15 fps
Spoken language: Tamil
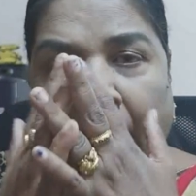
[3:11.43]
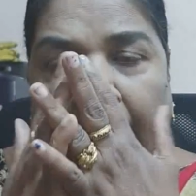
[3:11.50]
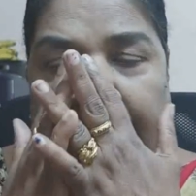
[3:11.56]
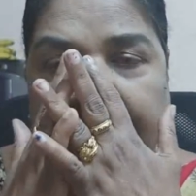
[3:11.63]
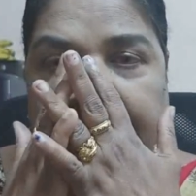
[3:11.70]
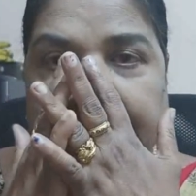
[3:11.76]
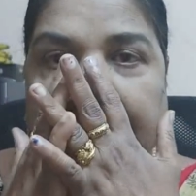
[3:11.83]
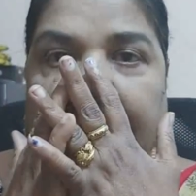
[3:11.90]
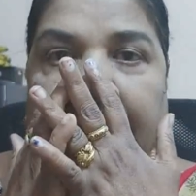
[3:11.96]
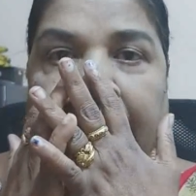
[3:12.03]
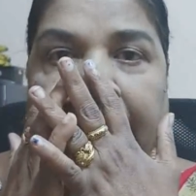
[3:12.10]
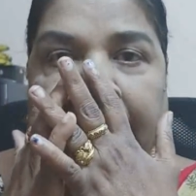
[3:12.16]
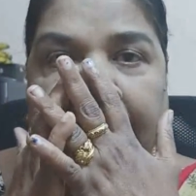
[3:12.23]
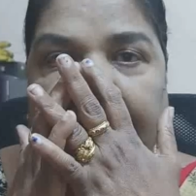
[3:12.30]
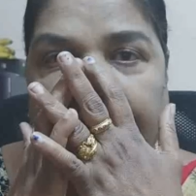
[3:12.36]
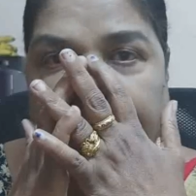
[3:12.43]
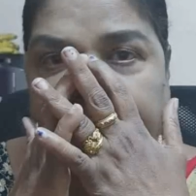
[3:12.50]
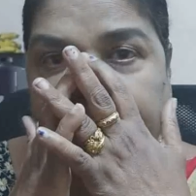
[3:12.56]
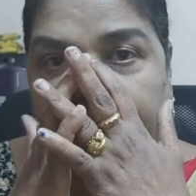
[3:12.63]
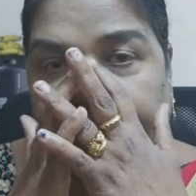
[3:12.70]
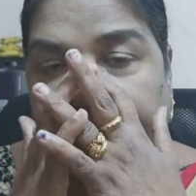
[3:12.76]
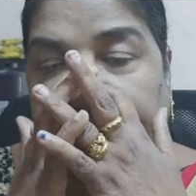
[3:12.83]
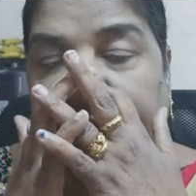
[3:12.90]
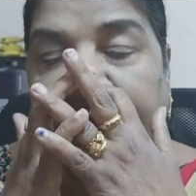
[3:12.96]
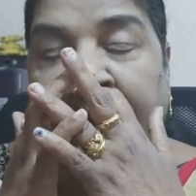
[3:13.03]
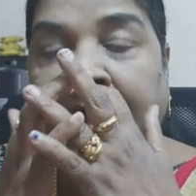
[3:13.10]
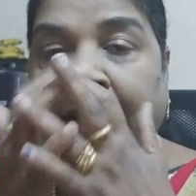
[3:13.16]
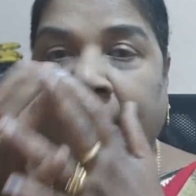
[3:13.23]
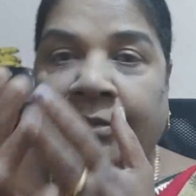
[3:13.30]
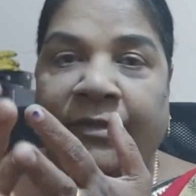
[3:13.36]
அமேசானில் எல்லா இடத்துலையுமே
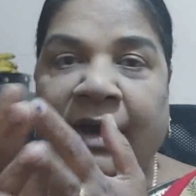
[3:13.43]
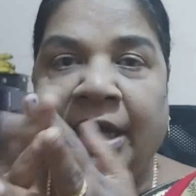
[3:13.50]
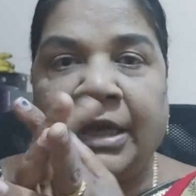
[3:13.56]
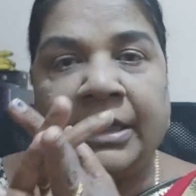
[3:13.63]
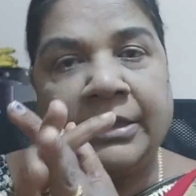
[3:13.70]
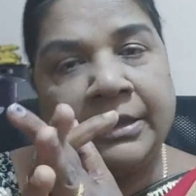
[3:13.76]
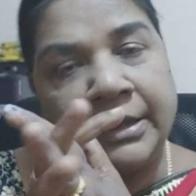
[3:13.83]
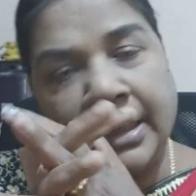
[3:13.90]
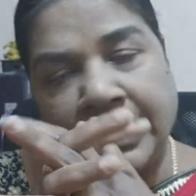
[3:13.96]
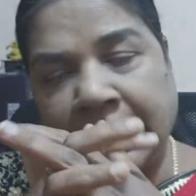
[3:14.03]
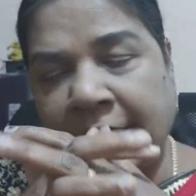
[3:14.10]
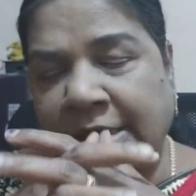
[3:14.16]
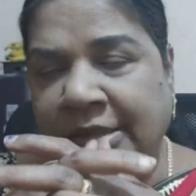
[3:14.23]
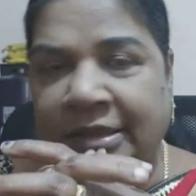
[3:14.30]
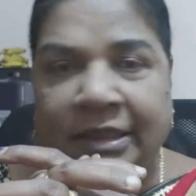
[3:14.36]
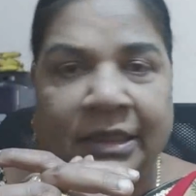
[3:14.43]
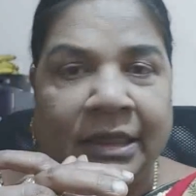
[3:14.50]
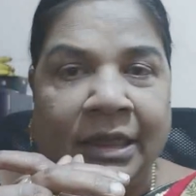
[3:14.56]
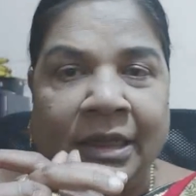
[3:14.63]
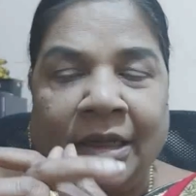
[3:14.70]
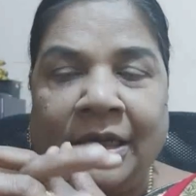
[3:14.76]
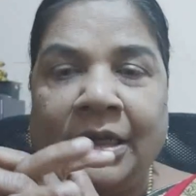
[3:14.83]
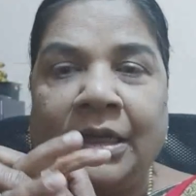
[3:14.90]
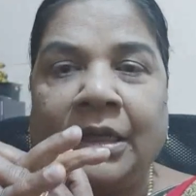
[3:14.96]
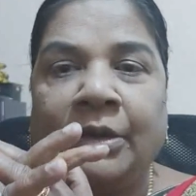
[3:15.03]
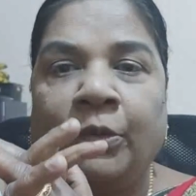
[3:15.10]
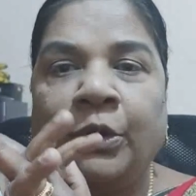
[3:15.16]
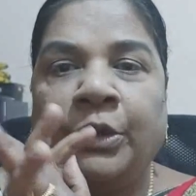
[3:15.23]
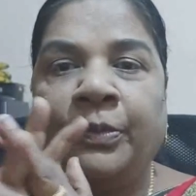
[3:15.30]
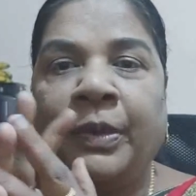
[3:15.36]
கிடைக்கி வாங்குறதுலாம் ஈஸி
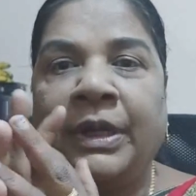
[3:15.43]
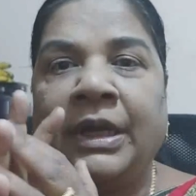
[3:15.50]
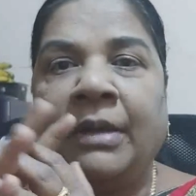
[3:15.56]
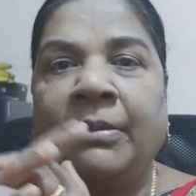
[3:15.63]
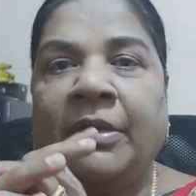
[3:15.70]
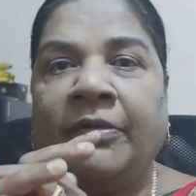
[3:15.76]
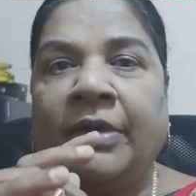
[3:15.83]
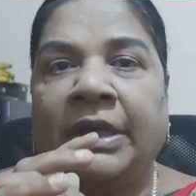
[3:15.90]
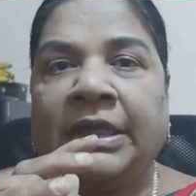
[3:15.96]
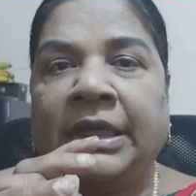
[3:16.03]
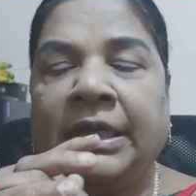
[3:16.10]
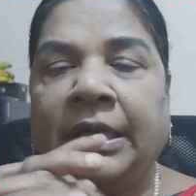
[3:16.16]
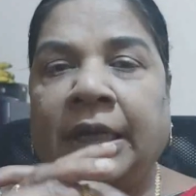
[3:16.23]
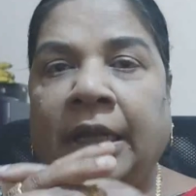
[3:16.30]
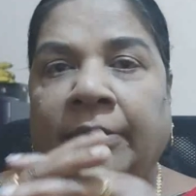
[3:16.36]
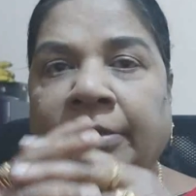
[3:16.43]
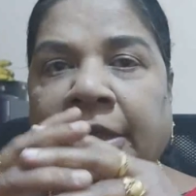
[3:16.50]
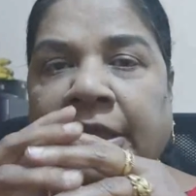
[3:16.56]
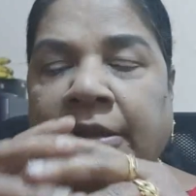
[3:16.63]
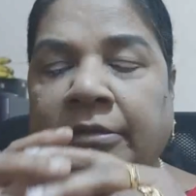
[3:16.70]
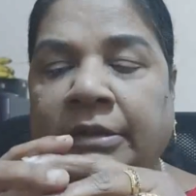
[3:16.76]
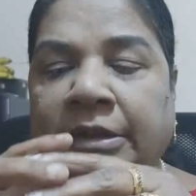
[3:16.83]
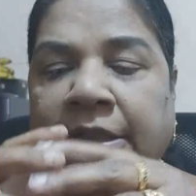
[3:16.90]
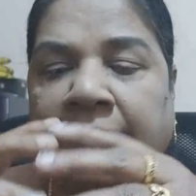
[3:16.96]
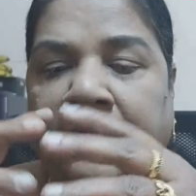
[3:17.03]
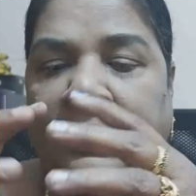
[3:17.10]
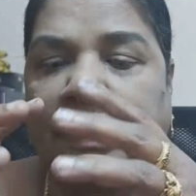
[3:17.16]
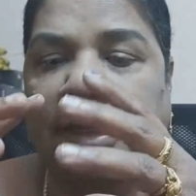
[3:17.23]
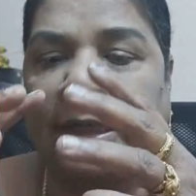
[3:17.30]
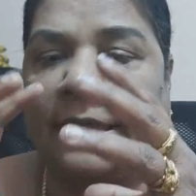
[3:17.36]
நீங்கள் ஒரி பண்ணாமல் வாங்கிக்கலாம் இது வந்து
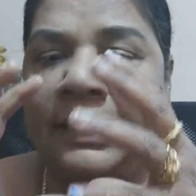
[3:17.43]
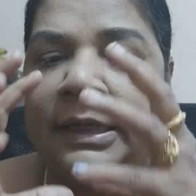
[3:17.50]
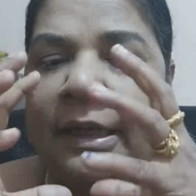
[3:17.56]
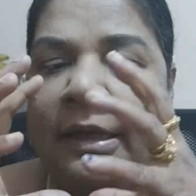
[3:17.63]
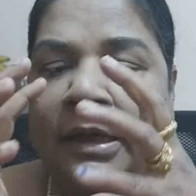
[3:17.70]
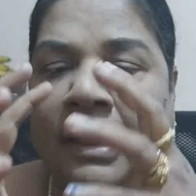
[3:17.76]
என்னென்னு கேட்டிங்கன்னா